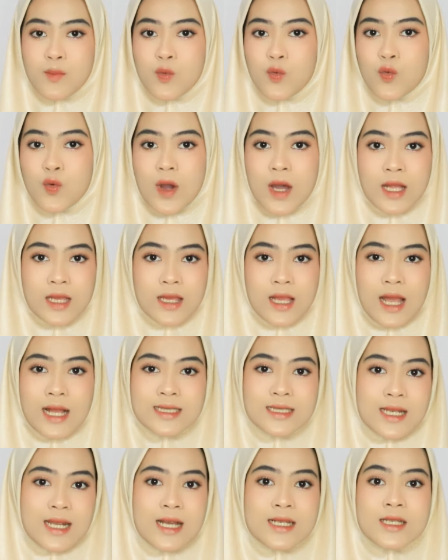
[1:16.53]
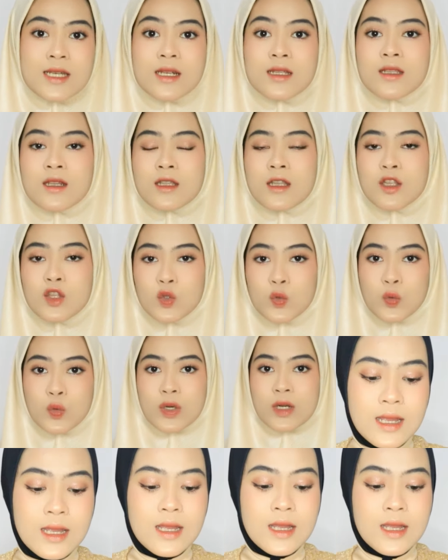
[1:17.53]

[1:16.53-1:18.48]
buat acara-acara tertentu.